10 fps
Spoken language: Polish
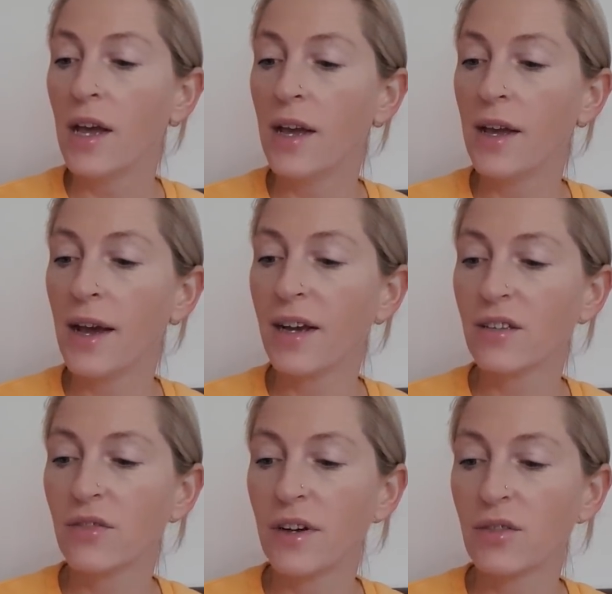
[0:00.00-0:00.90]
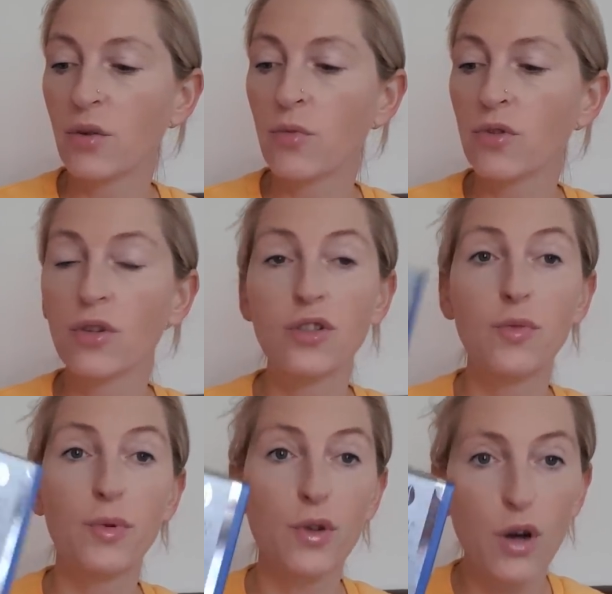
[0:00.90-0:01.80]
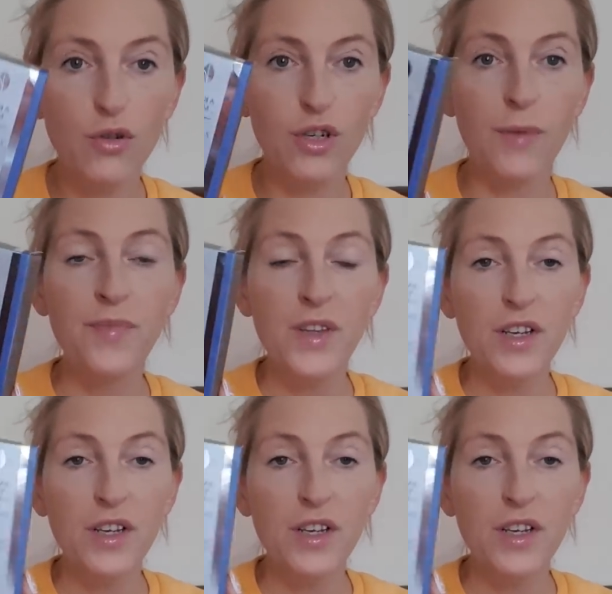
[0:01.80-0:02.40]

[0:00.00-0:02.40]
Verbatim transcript: e, aktywator młodości pod oczy.